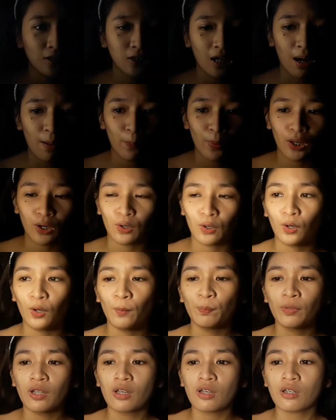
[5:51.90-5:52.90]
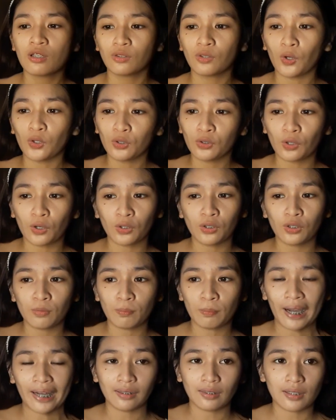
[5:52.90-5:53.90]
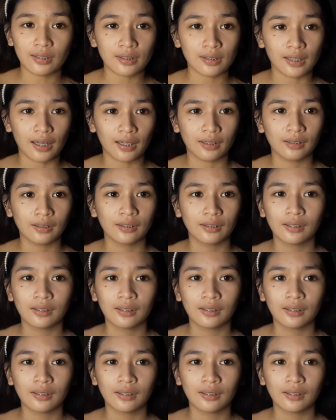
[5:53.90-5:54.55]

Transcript: lang siya pero todo-todo yung brightness niya.